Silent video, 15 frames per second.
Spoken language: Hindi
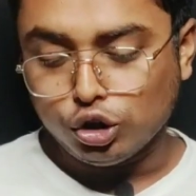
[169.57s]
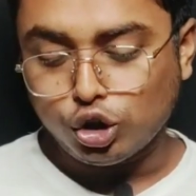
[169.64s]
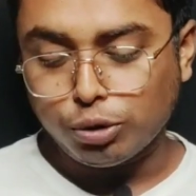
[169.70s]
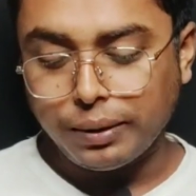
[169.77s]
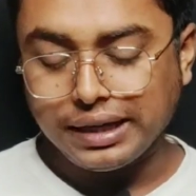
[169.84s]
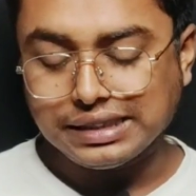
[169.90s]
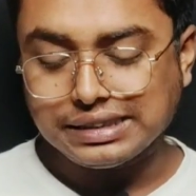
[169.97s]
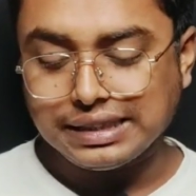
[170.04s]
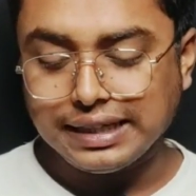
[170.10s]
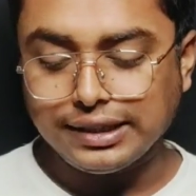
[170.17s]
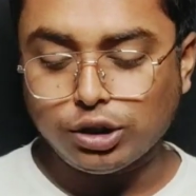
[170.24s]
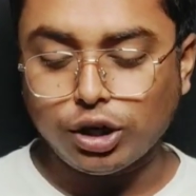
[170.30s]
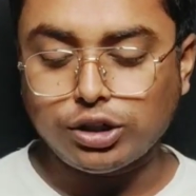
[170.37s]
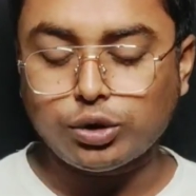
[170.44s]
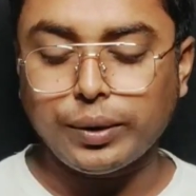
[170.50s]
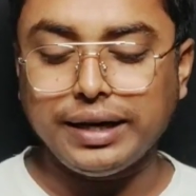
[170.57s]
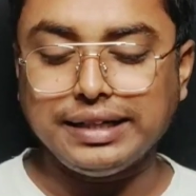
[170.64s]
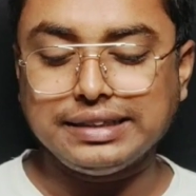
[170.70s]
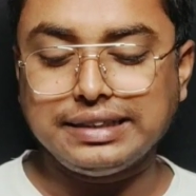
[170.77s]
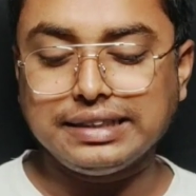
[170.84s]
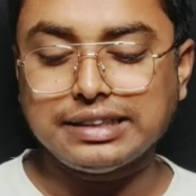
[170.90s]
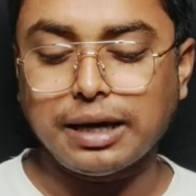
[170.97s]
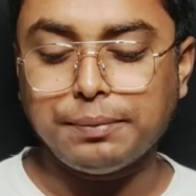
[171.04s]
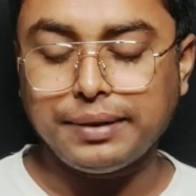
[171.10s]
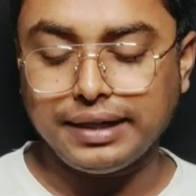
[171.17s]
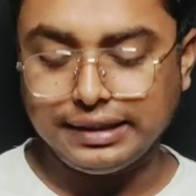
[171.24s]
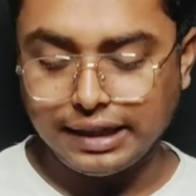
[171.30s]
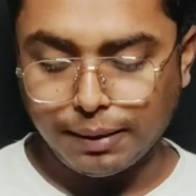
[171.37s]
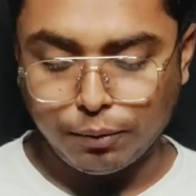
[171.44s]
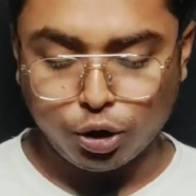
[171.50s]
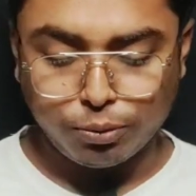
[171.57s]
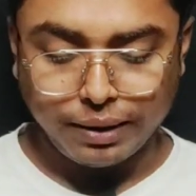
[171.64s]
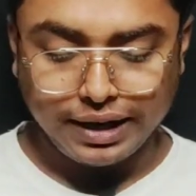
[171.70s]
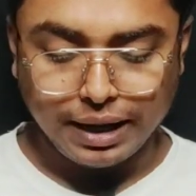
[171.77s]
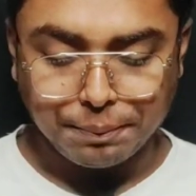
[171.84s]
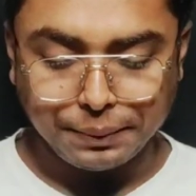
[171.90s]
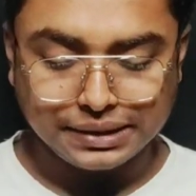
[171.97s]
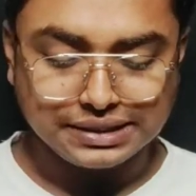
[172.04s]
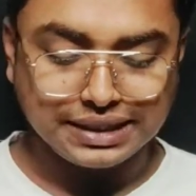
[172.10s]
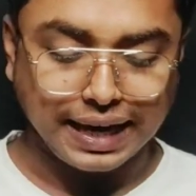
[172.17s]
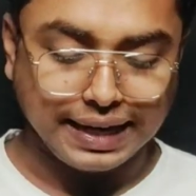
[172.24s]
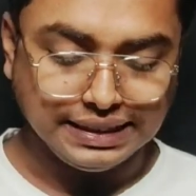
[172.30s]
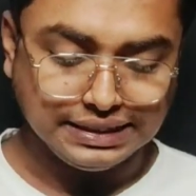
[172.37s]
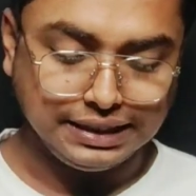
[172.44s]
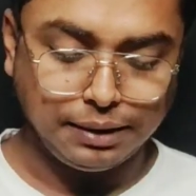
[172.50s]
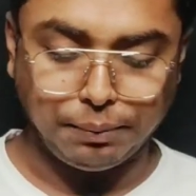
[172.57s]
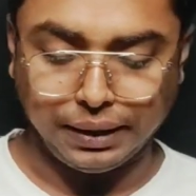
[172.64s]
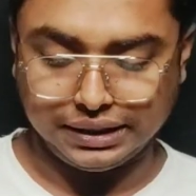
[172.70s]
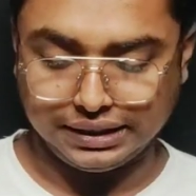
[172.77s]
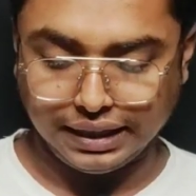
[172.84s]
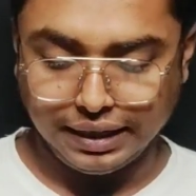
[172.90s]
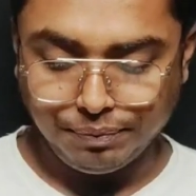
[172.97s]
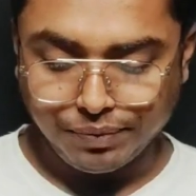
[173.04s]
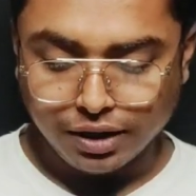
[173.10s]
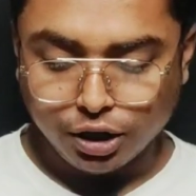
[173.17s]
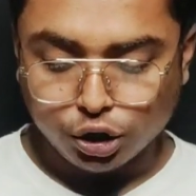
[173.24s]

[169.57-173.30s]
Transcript: तो भाई सी डॉट ट्वेंटी सिक्स अपडेट की हम लोग भाई यहाँ पर साइज़ की बात करें